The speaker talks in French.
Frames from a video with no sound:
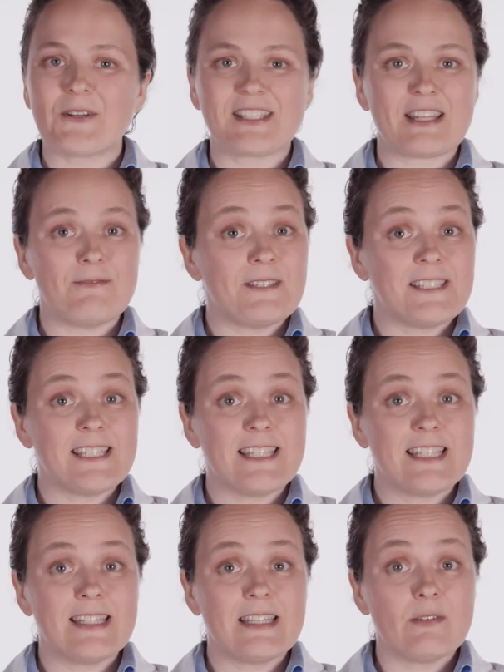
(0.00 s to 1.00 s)
que cette visite
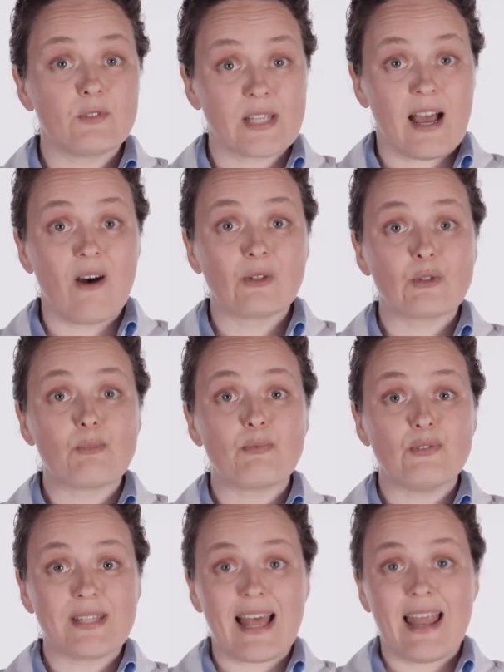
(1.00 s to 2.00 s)
guidée vous a rendu
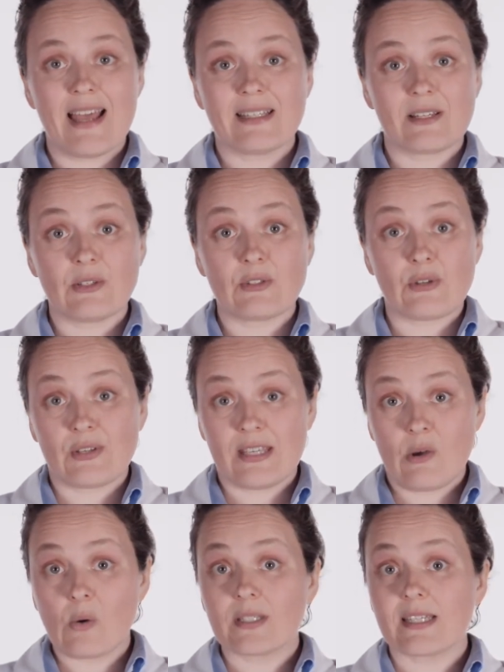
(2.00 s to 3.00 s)
plus à l'aise en ce
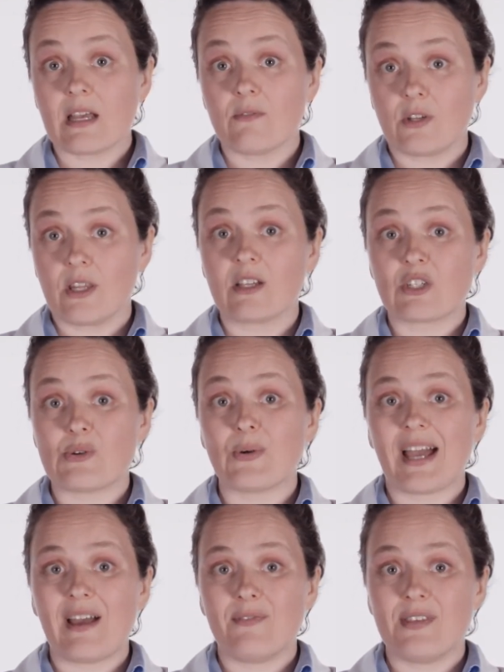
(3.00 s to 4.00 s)
qui concerne votre
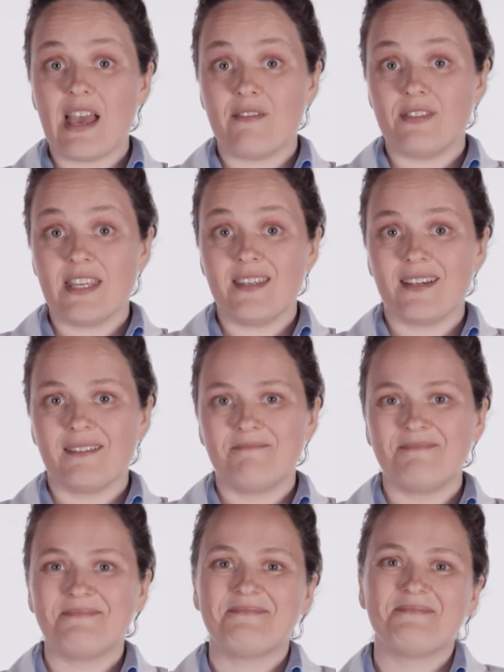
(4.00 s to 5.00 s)
géographie à venir.
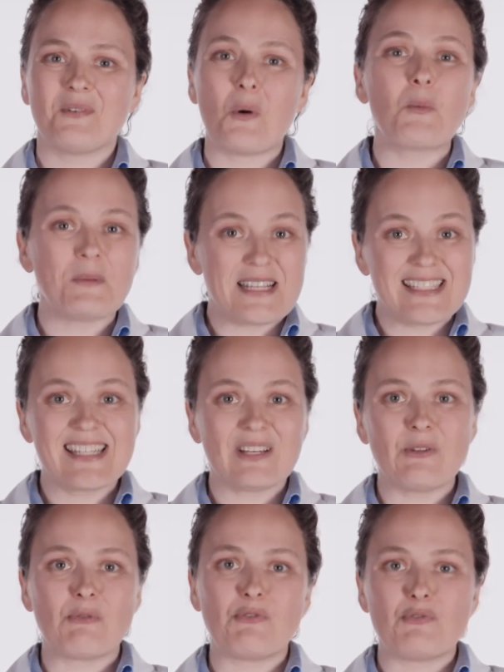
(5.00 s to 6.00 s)
Au
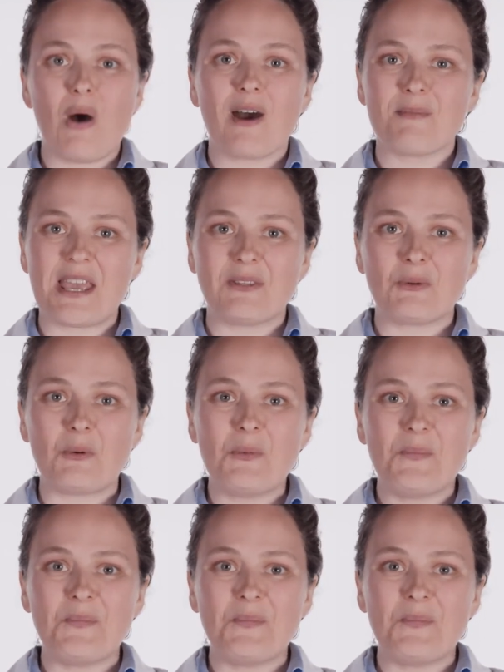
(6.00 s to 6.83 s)
plaisir de vous voir bientôt.